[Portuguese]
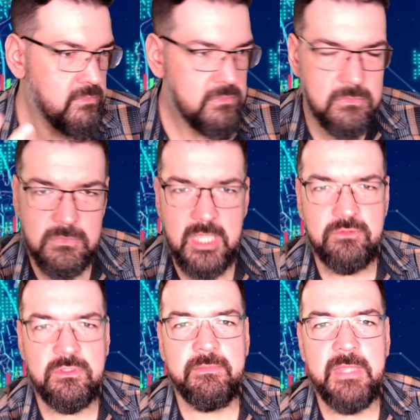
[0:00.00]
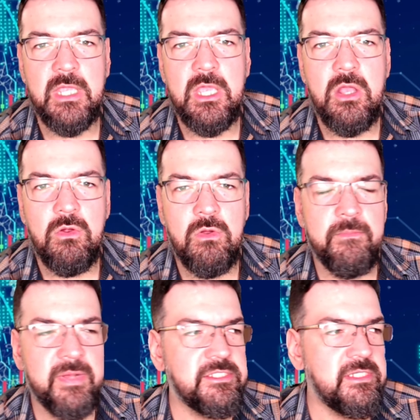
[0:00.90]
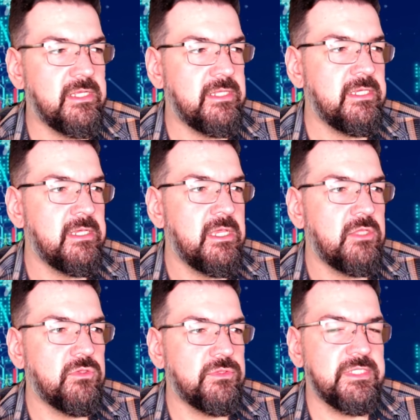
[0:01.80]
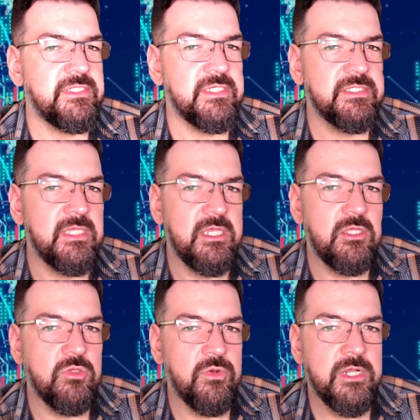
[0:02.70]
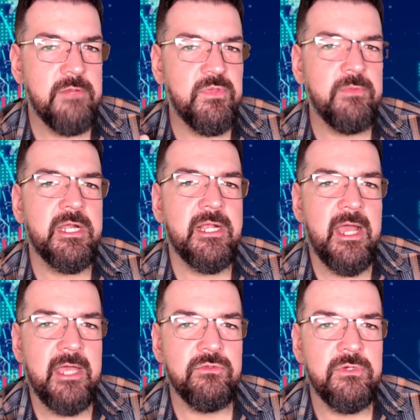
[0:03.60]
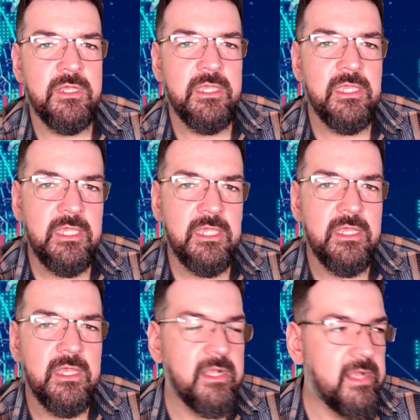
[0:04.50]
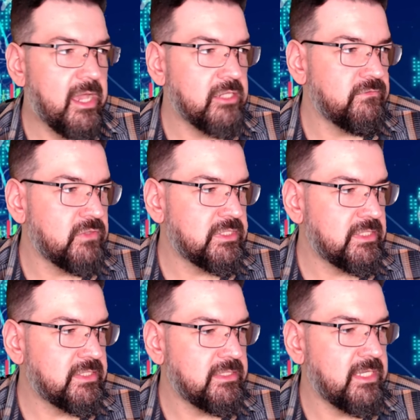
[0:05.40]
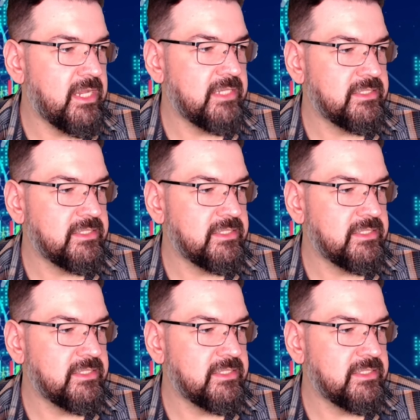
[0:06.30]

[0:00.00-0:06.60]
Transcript: o Neto também compartilha ali notícias do criptomercado e caso você se interesse,